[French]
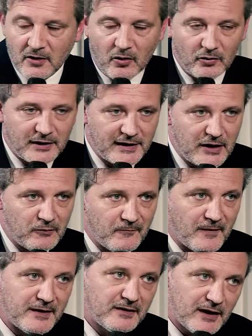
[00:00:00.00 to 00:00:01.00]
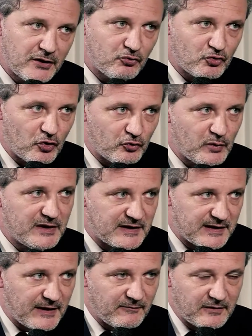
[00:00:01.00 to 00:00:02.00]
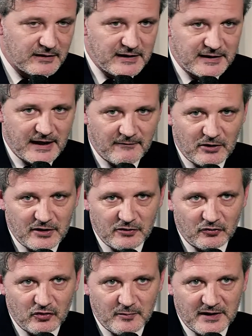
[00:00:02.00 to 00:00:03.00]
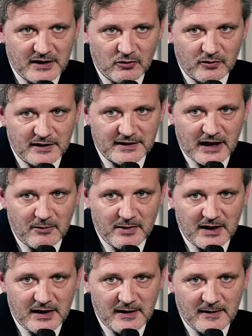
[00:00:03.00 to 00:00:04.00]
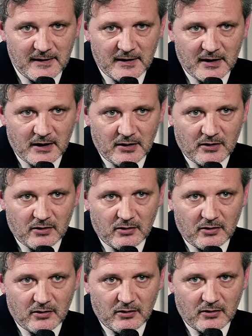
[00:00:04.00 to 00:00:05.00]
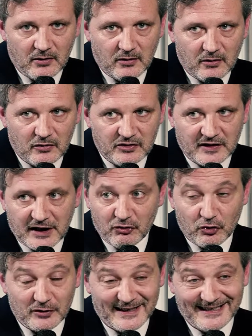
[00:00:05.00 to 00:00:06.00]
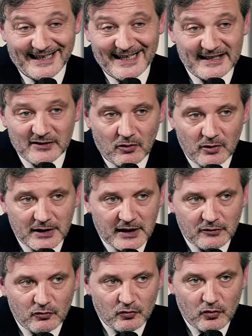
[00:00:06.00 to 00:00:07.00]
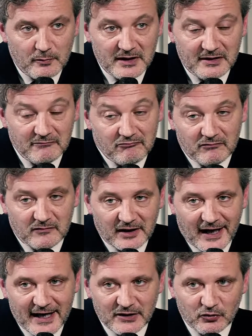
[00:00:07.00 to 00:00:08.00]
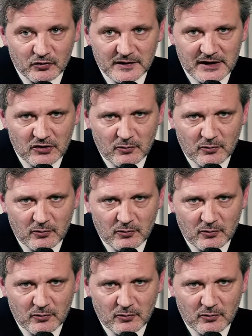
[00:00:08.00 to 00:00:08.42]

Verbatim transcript: On en a une vingtaine aujourd'hui qui servent, dans les centres médicaux des armées. Euh, c'est quelque chose d'assez récent qui date de 2013 aussi.